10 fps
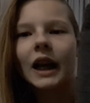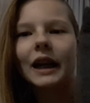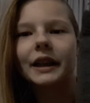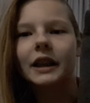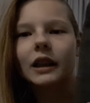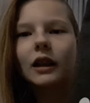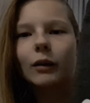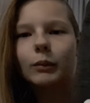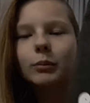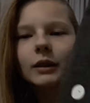Hätte ich äh,
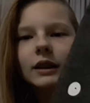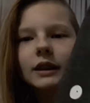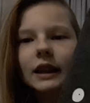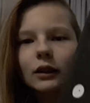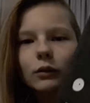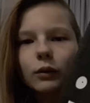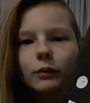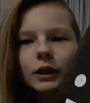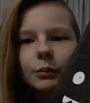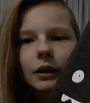am liebsten in
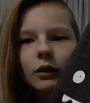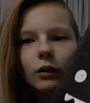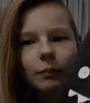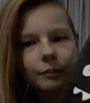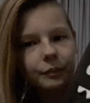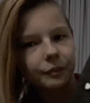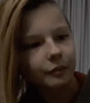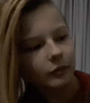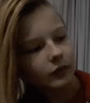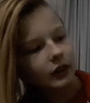56 mitgenommen.
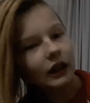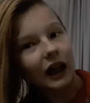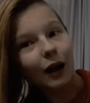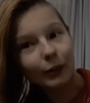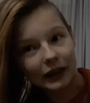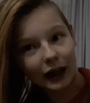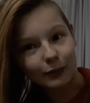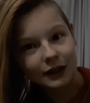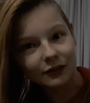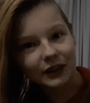Aber
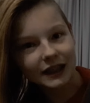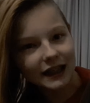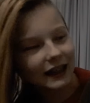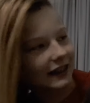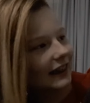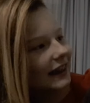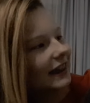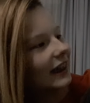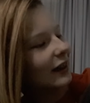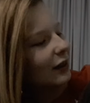gab es halt, wie gesagt,
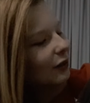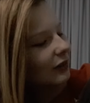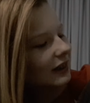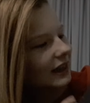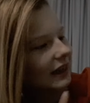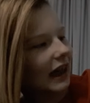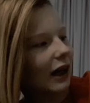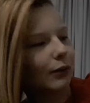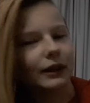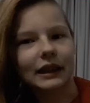nicht. Und
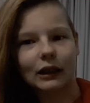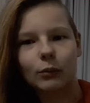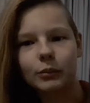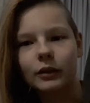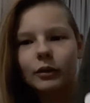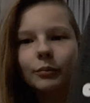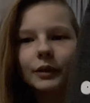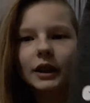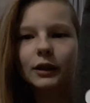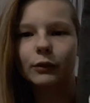ja, aber ich glaube,
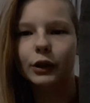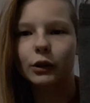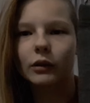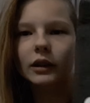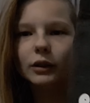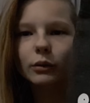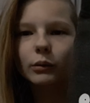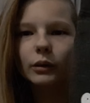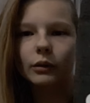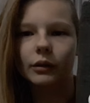ähm, das wird schon ganz
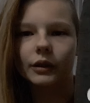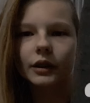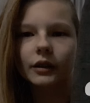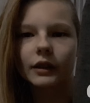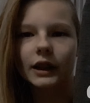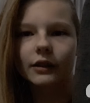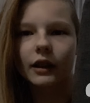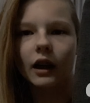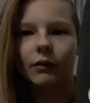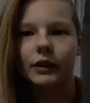gut. Und
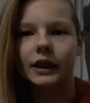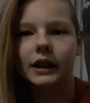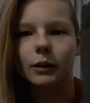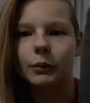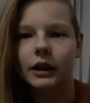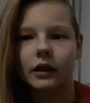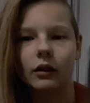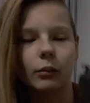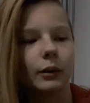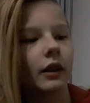deswegen haben wir diese
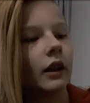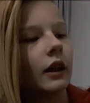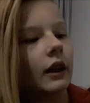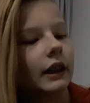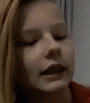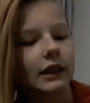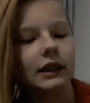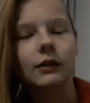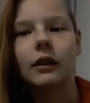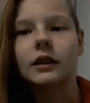mitgenommen. Die ist halt
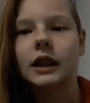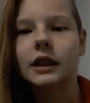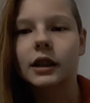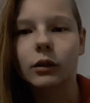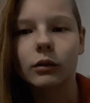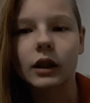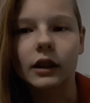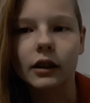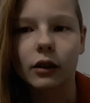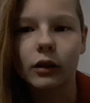ein 62 und
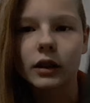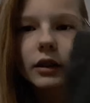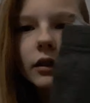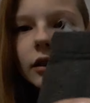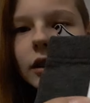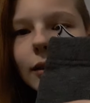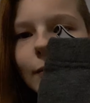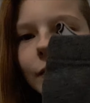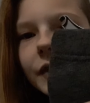hat gekostet